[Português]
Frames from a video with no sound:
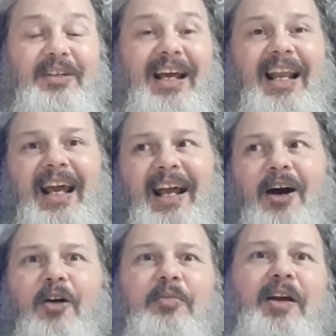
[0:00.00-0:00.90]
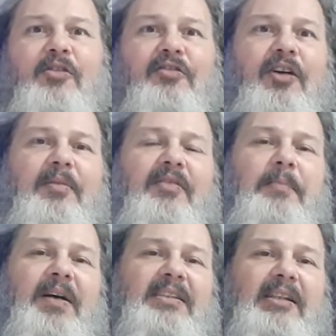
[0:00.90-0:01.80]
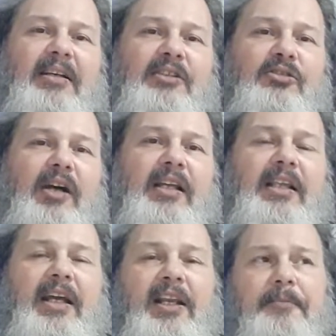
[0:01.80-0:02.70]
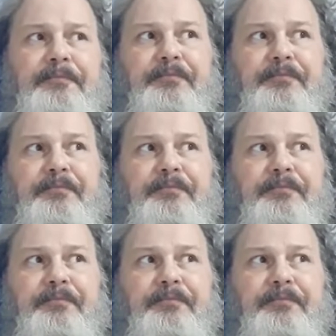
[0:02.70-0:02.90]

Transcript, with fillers: e é legal porque conforme vai passando a história dele